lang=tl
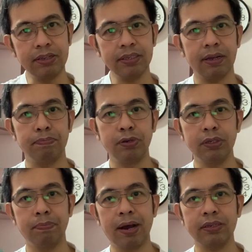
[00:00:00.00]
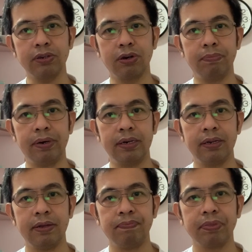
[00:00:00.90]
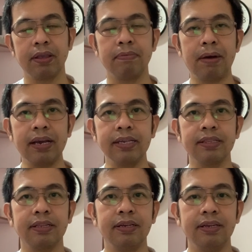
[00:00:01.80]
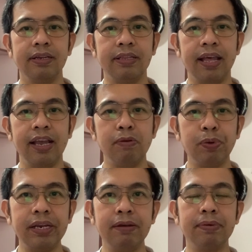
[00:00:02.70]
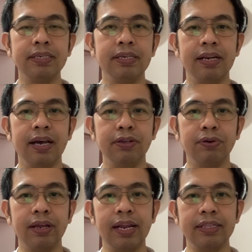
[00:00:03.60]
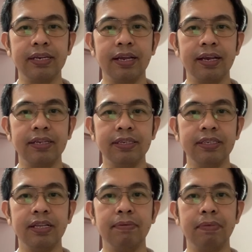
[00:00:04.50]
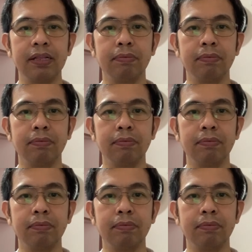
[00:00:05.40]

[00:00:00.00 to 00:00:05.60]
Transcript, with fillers: yun sa fuse box cover. Bakit? Dahil pwedeng masira yung electrical system at